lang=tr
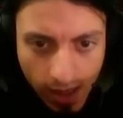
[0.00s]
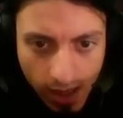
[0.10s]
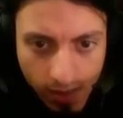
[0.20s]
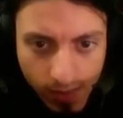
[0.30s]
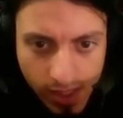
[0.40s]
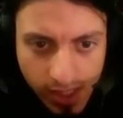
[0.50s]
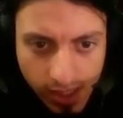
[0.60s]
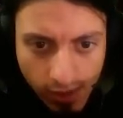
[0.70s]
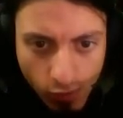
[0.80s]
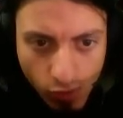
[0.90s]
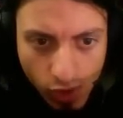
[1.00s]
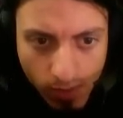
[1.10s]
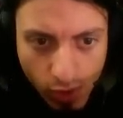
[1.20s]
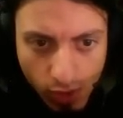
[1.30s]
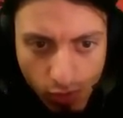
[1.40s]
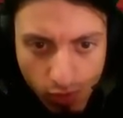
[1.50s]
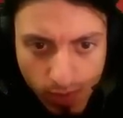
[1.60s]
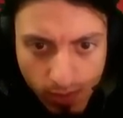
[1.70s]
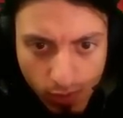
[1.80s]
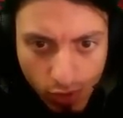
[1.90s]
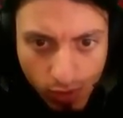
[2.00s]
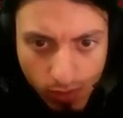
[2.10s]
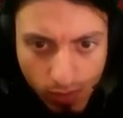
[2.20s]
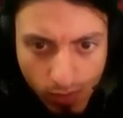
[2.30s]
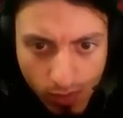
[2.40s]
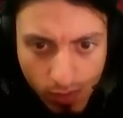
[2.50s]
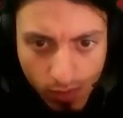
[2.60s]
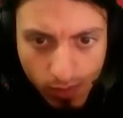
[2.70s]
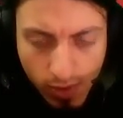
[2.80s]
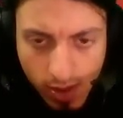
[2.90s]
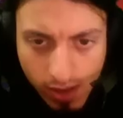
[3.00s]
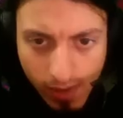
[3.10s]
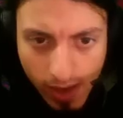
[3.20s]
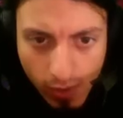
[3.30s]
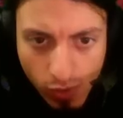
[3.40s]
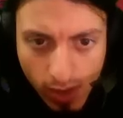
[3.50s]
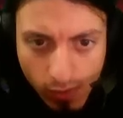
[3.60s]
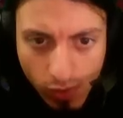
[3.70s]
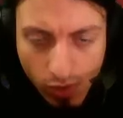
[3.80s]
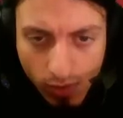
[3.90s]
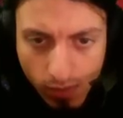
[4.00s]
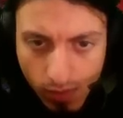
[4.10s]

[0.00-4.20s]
arabanın içinde uyuyabiliyor muyum bilmiyorum. Büyük ihtimalle uyuyamıyorum.